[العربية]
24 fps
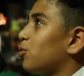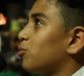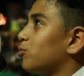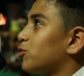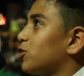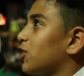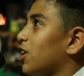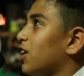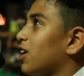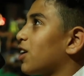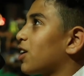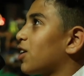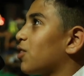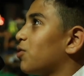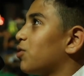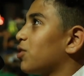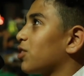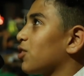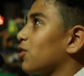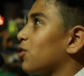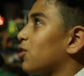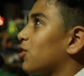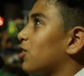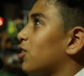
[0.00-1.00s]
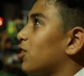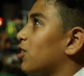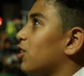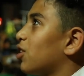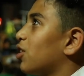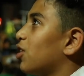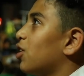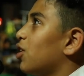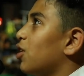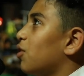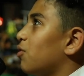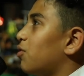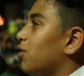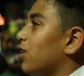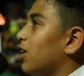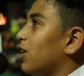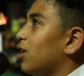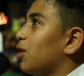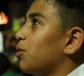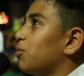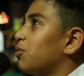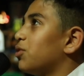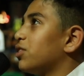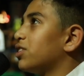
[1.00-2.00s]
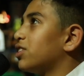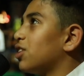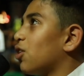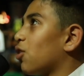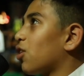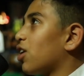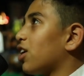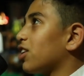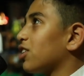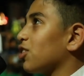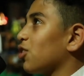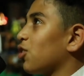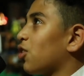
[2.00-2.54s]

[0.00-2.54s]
والمشاركة في, القر... في الدورات